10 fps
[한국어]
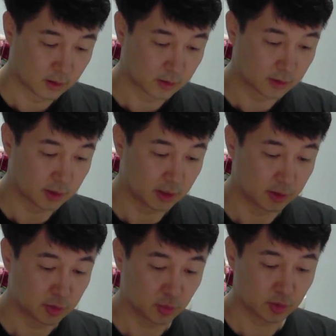네,
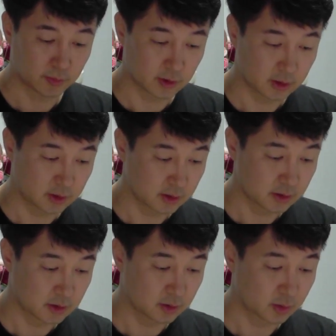쇼더
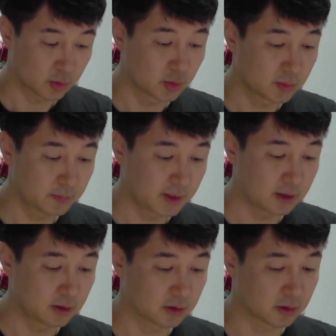플랜은 돈
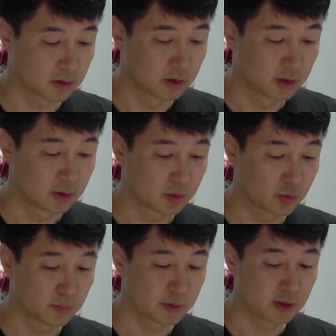페일러,
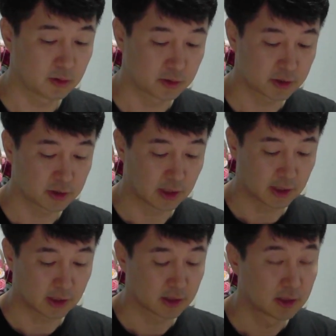돈 페일러
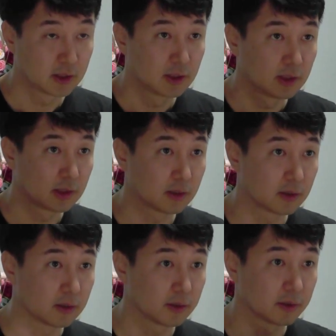씨가
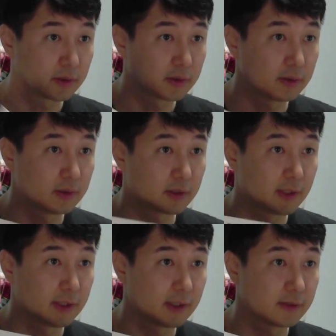어,
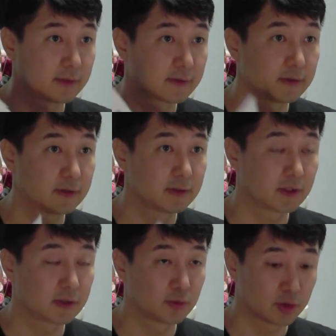이렇게 쓴
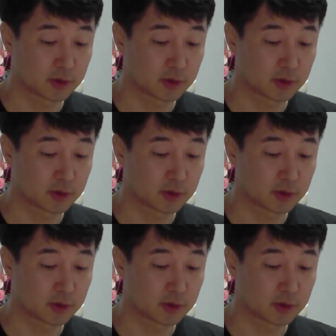책이고요.